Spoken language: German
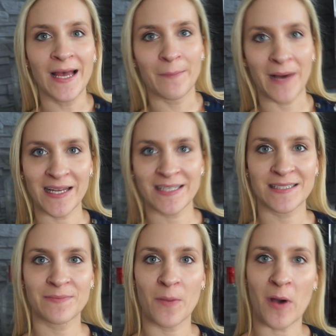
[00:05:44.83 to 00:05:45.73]
Mali
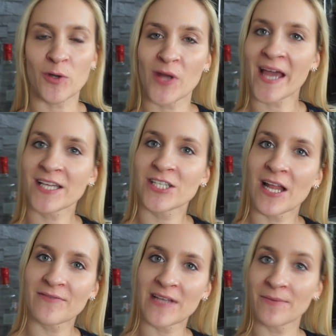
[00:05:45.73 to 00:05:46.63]
ist mir im Auto
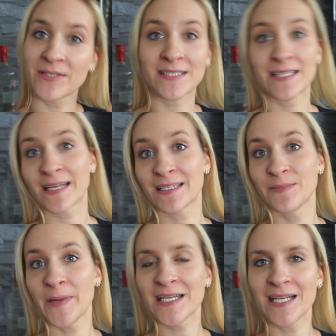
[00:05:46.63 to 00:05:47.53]
eingeschlafen, die habe ich jetzt direkt ins
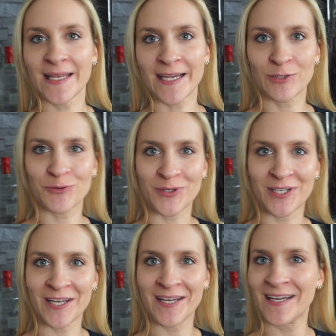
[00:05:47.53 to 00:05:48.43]
Bett gelegt und
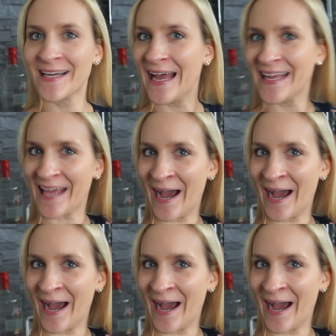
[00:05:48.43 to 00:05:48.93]
ja,